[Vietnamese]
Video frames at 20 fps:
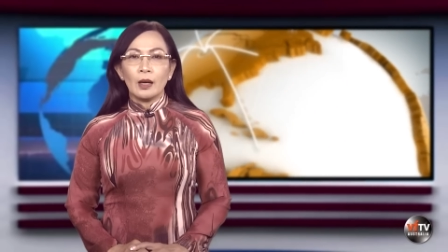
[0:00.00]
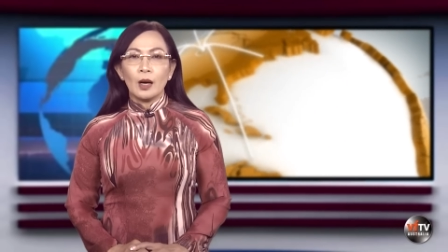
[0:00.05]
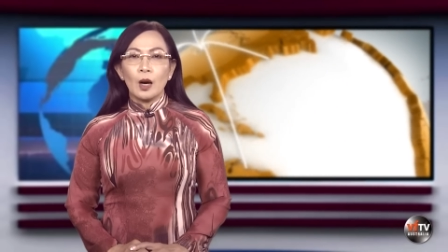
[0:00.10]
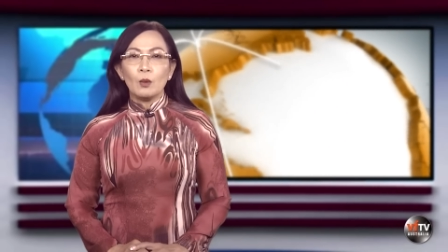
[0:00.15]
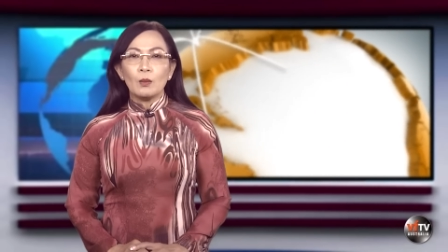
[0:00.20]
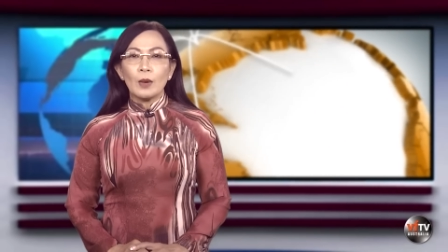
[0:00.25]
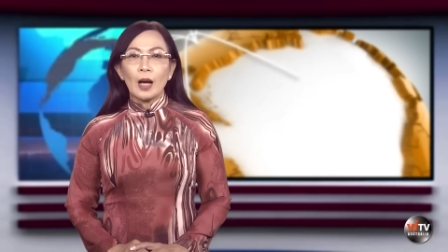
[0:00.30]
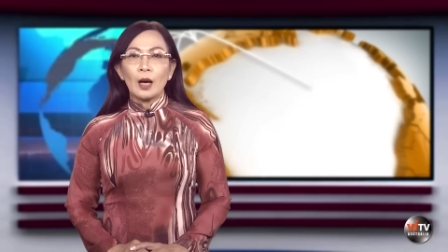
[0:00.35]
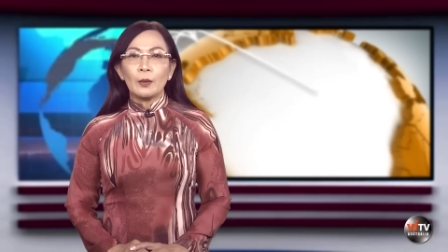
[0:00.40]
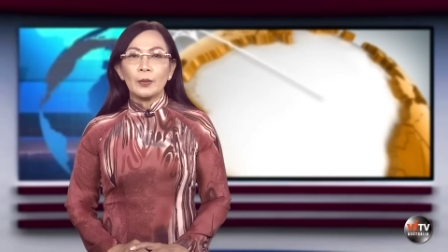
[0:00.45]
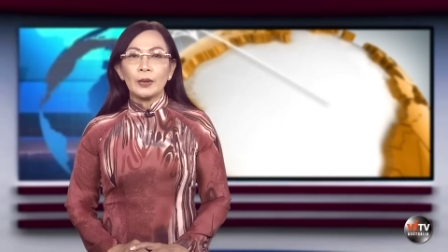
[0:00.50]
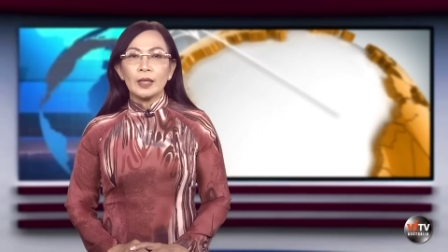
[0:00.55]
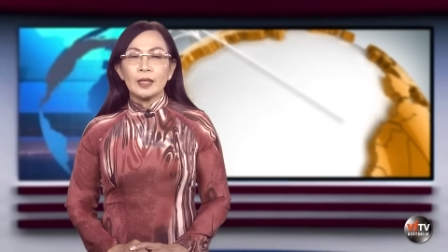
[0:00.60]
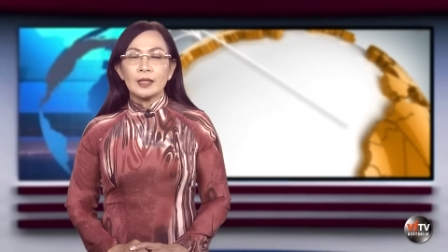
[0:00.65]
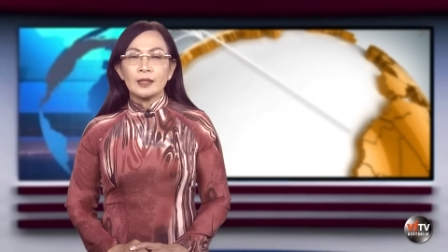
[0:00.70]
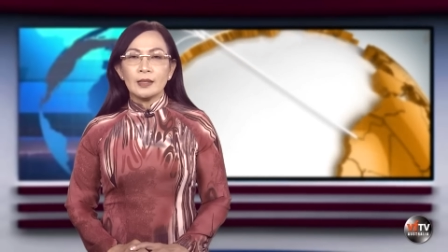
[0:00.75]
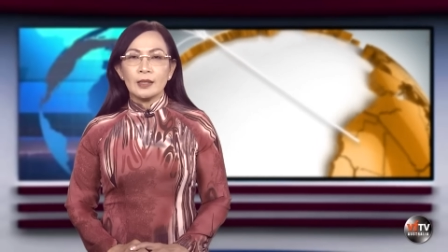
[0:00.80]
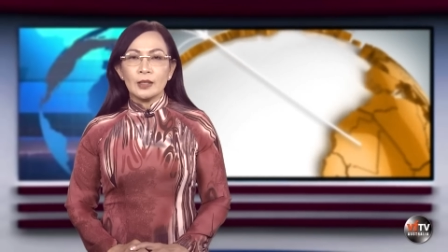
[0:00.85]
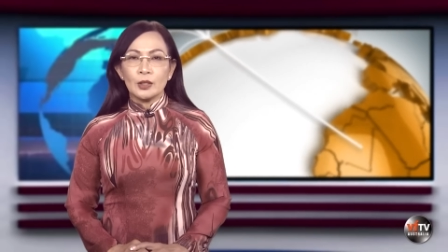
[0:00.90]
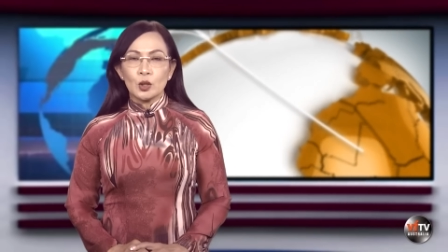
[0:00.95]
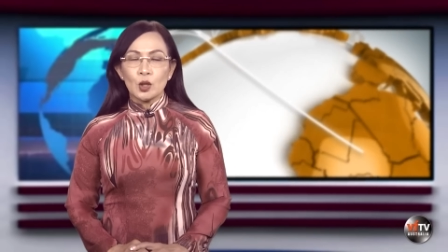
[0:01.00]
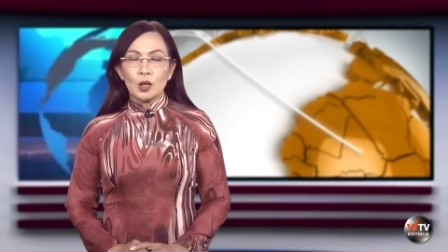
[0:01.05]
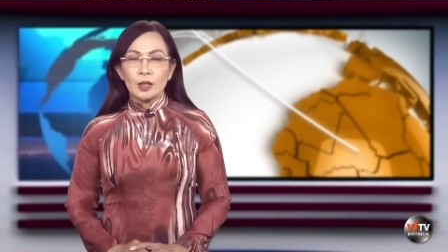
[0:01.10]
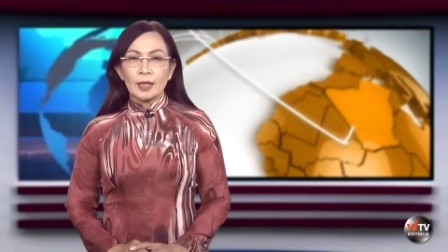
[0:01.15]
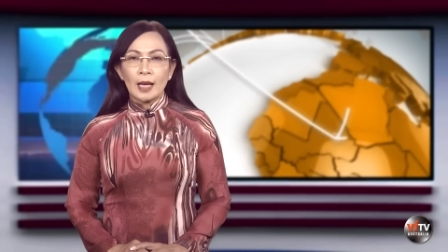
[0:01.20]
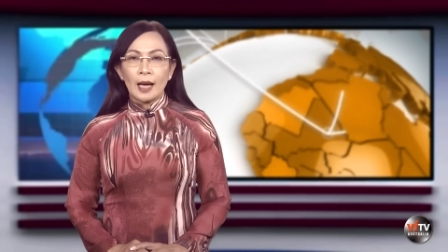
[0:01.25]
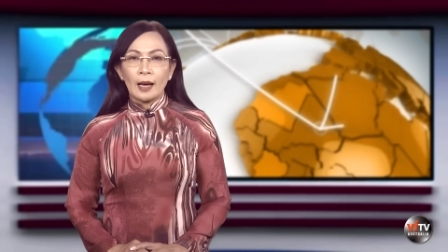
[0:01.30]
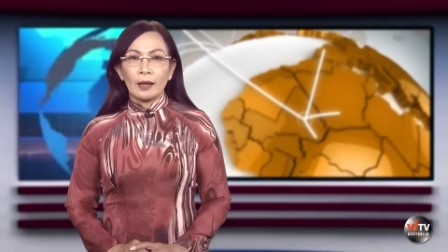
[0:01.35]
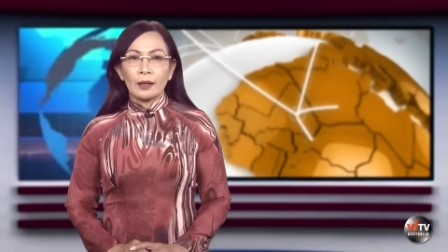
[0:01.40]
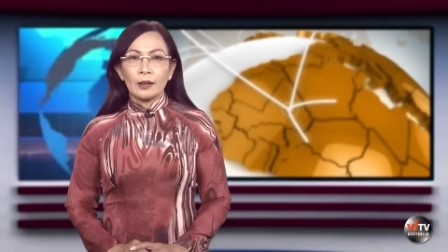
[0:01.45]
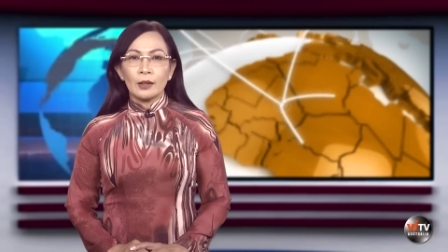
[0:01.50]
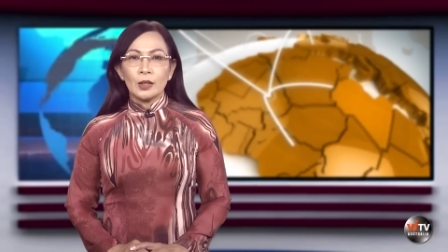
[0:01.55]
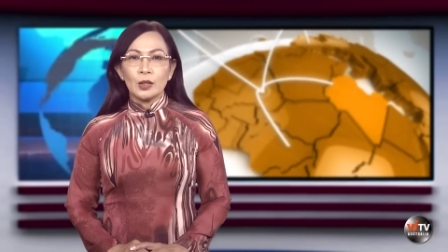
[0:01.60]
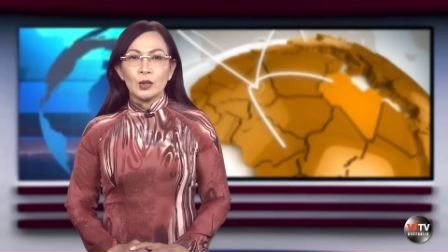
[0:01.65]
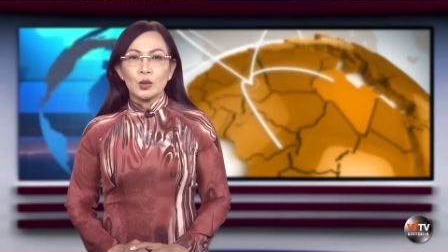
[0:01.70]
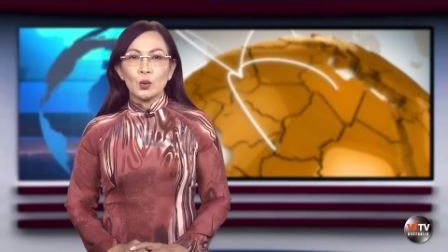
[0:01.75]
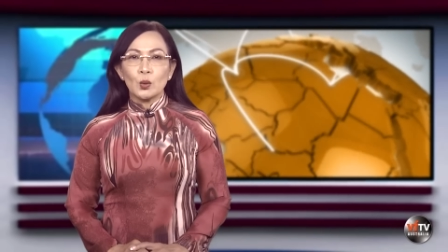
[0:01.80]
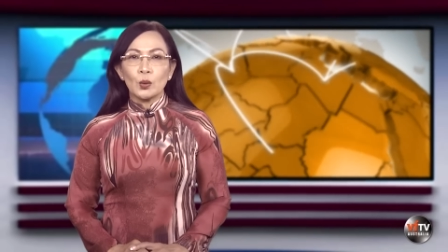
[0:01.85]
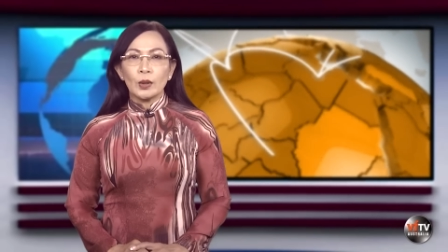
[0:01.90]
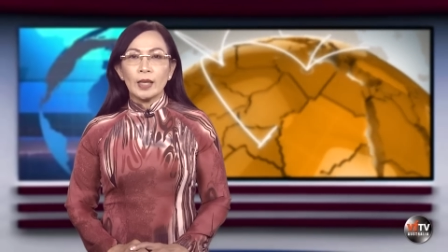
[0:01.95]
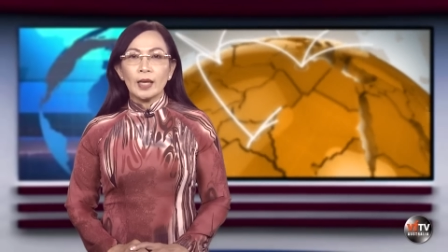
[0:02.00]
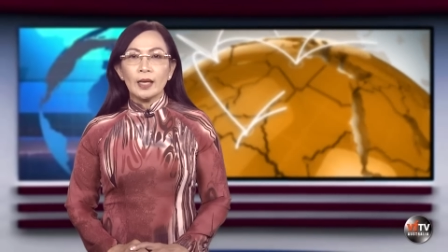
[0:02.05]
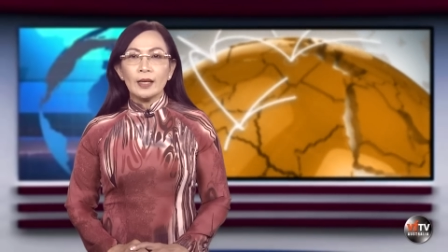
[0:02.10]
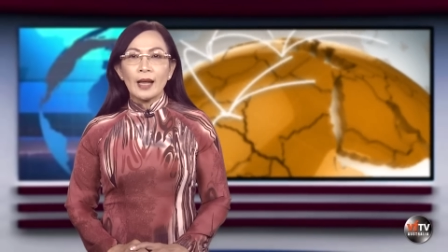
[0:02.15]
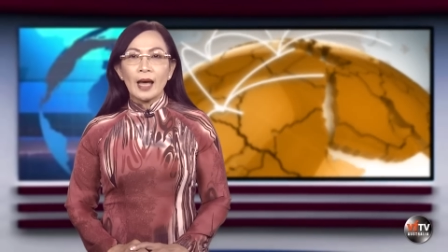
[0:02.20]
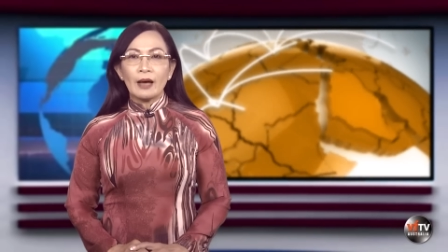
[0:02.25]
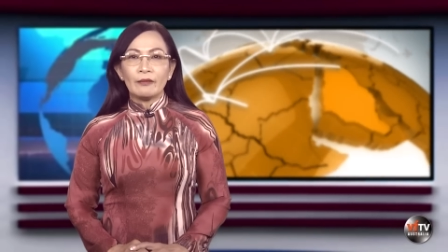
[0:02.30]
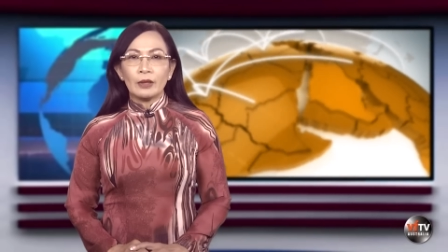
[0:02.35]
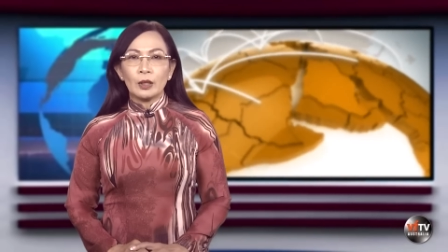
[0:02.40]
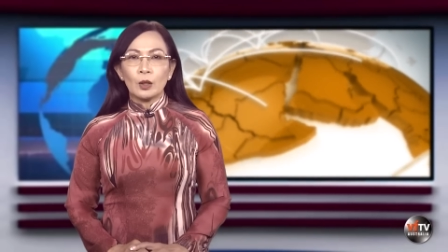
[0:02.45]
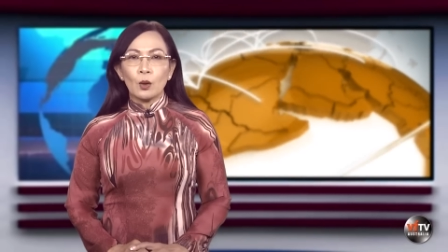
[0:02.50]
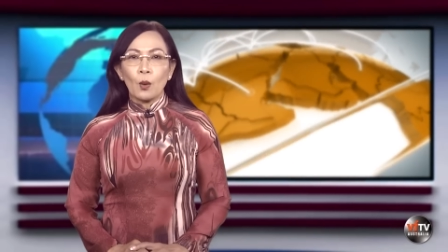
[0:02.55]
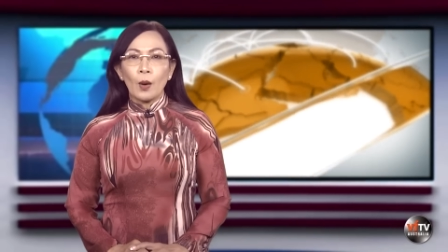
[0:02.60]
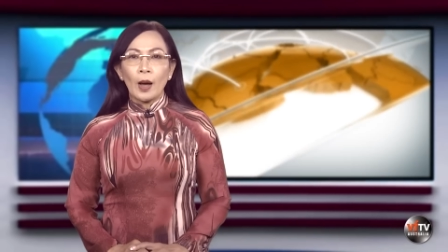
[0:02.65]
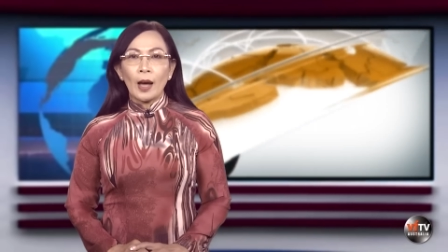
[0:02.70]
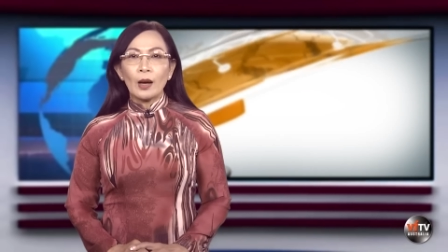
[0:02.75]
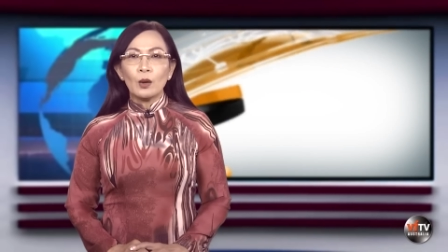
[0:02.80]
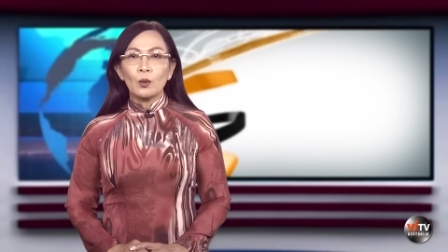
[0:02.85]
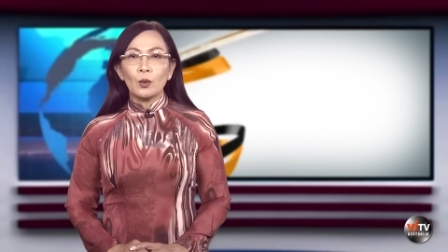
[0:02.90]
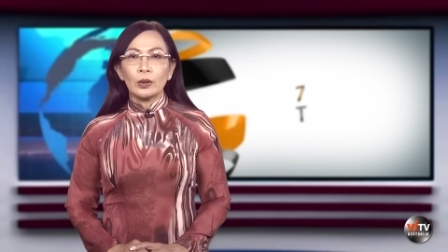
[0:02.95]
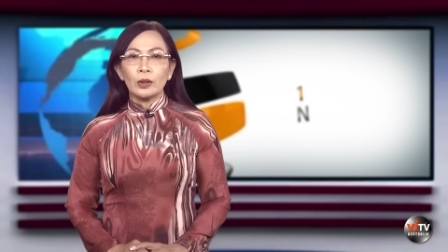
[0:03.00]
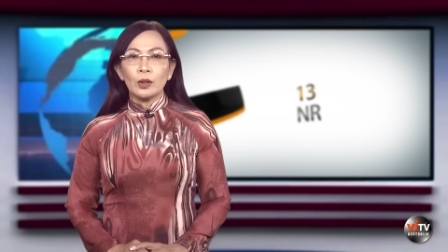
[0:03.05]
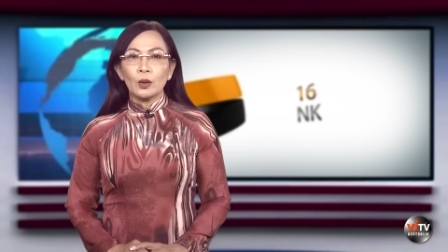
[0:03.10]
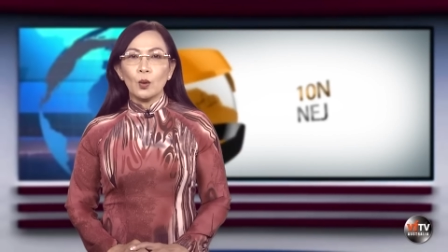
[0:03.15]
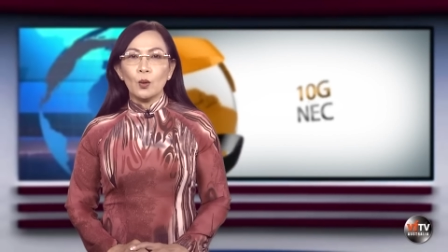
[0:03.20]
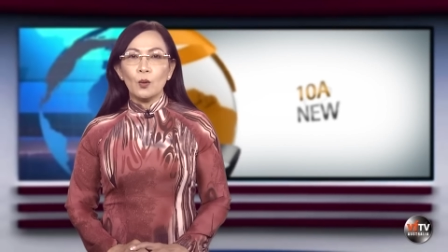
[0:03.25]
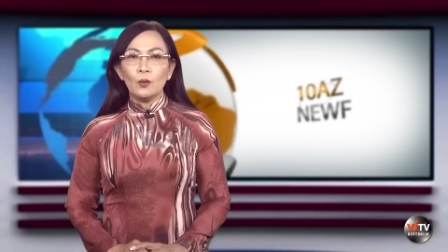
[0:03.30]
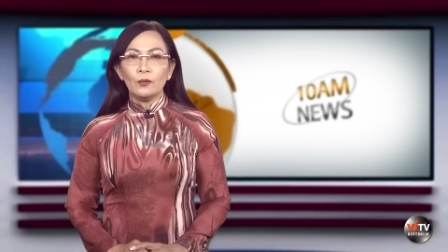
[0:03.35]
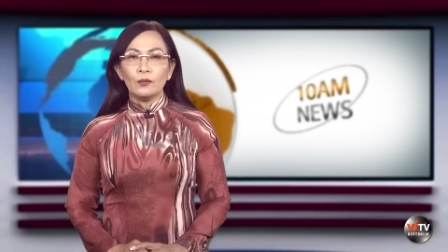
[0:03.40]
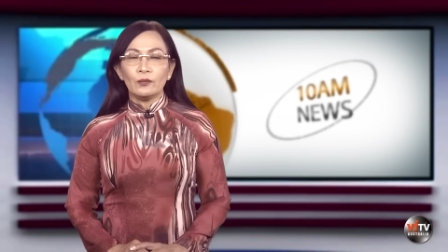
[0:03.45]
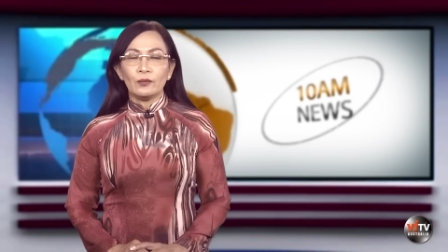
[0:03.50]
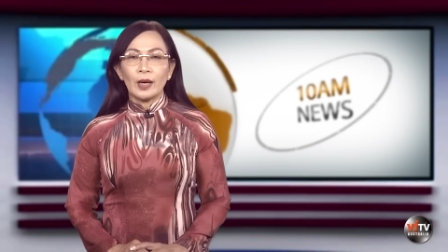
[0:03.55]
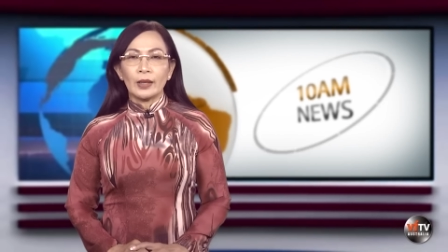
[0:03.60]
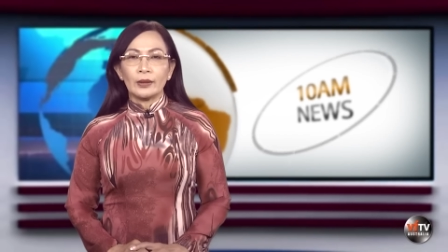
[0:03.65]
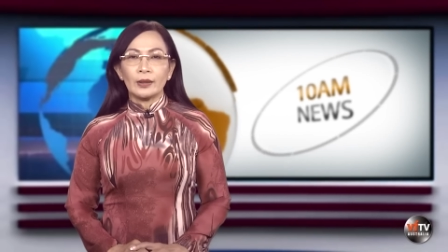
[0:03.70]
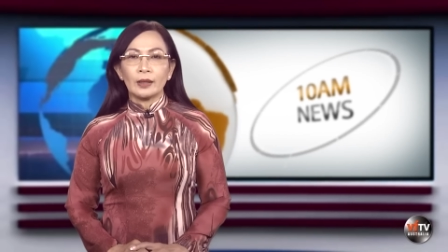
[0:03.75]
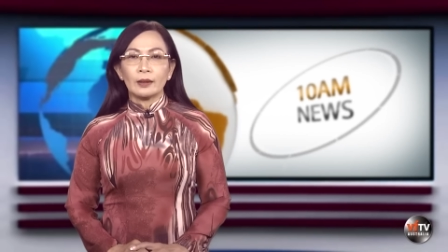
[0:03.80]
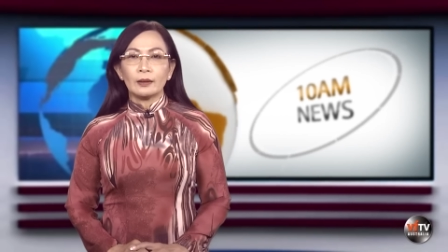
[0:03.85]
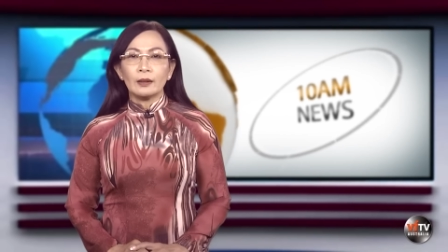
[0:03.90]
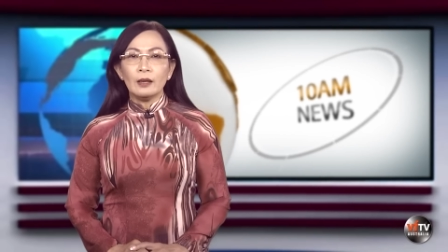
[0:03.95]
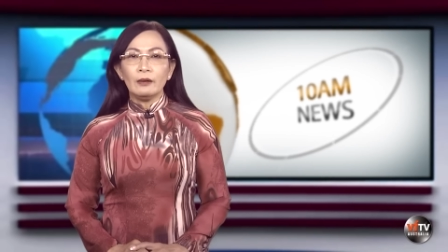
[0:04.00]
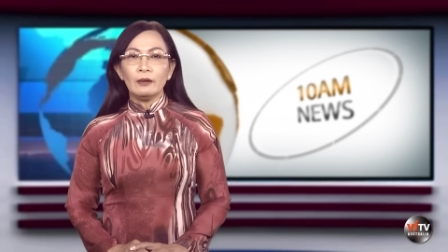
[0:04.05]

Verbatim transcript: ông Albanese cho rằng chủ nghĩa đa văn hóa của nước Úc và nhận